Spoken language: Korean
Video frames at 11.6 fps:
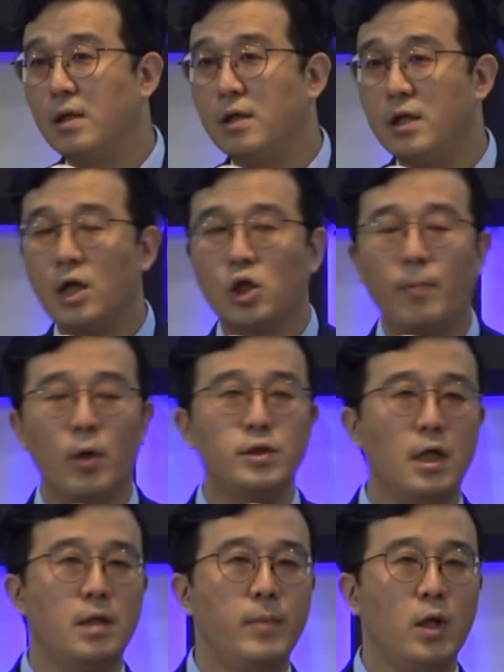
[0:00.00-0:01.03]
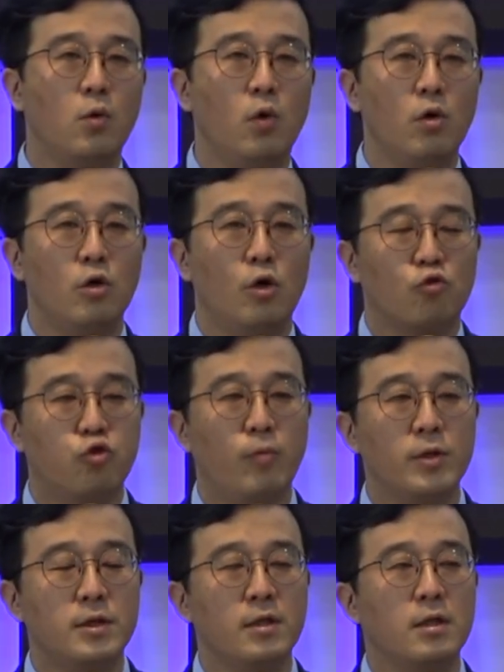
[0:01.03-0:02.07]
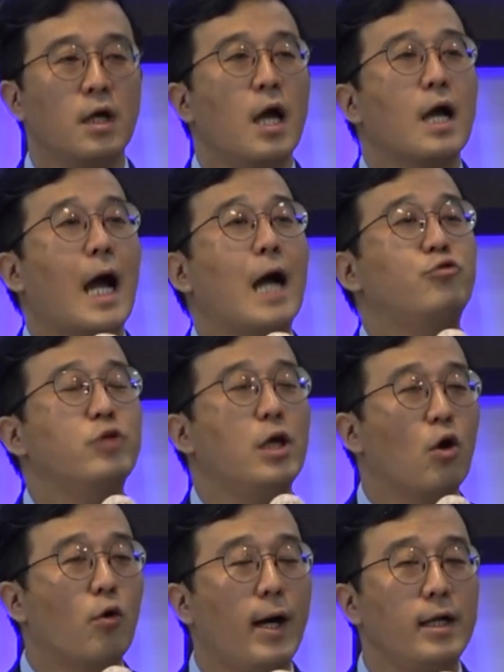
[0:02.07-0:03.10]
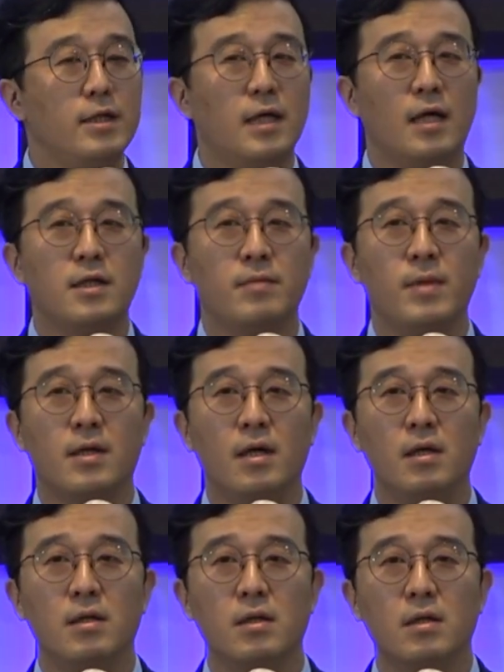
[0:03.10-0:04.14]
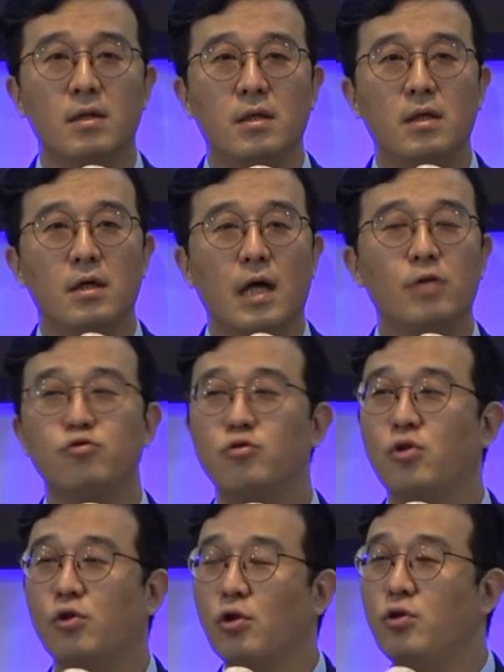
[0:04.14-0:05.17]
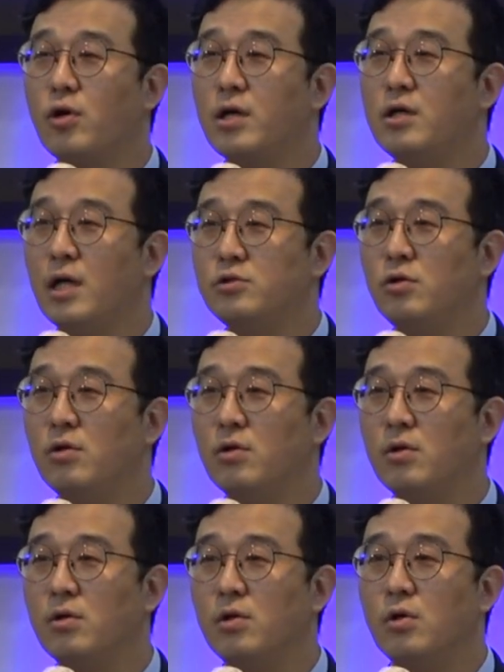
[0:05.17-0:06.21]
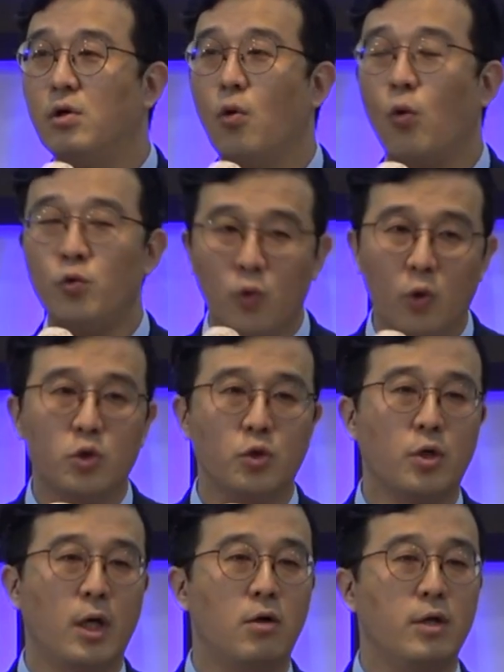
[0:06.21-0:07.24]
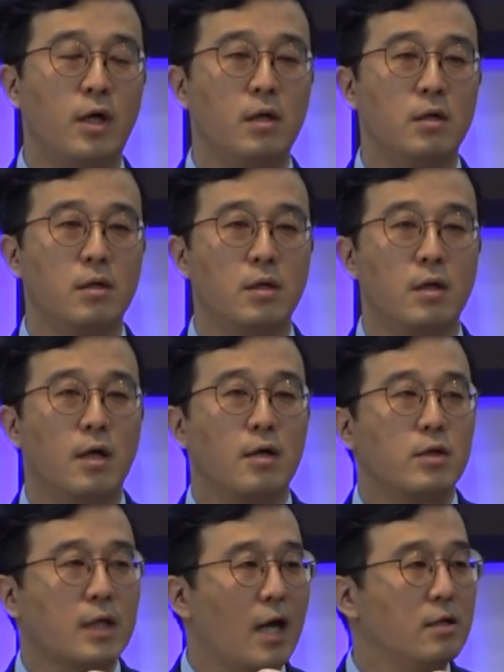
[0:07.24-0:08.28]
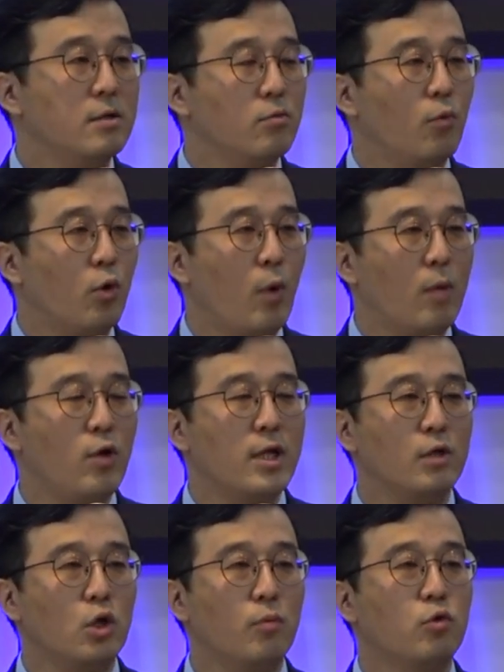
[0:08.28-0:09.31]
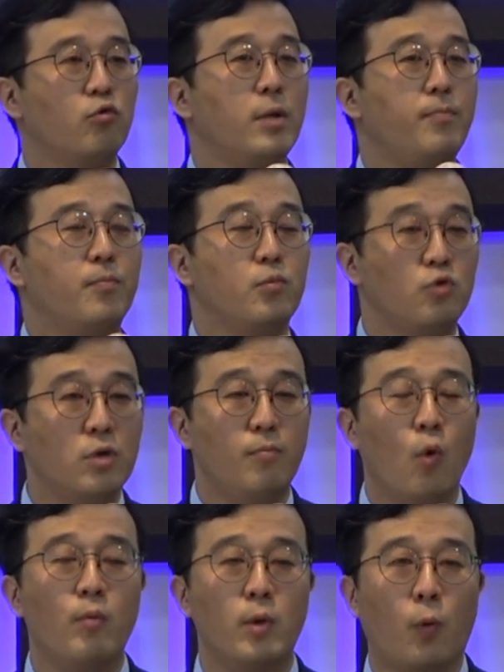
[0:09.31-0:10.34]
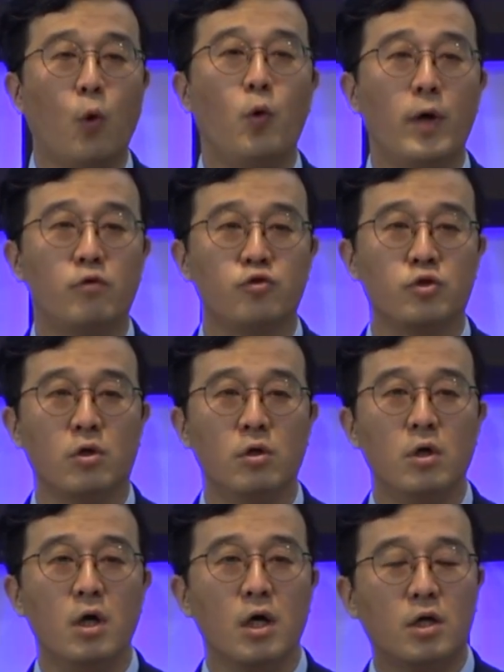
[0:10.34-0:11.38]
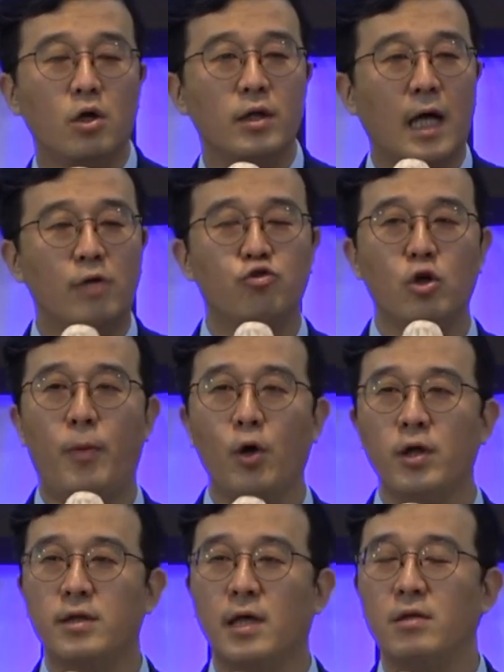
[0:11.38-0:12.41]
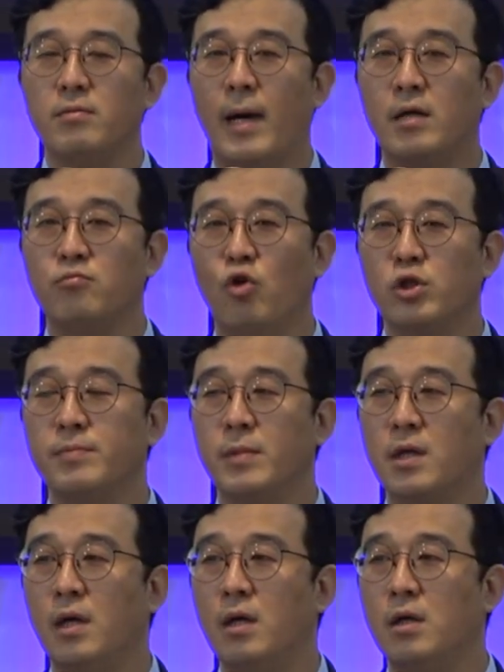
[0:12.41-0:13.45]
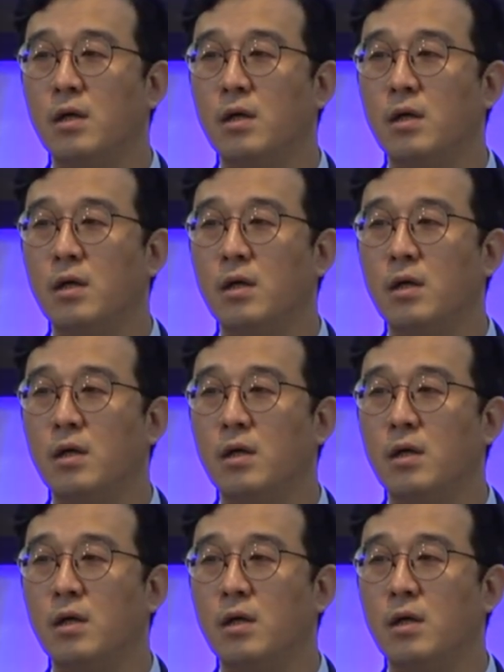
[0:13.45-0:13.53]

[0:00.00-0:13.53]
이게 첫 번째 의미이고 두 번째는 가죽의 역할이 있지 않습니까? 가죽은 어떤 역할을 하죠? 온도를 조절하거나 작은 뭐 외부의 상처로부터 우리를 몸을 보호해 주죠. 그런 가죽을 벗겨냈다는 말은 무엇입니까?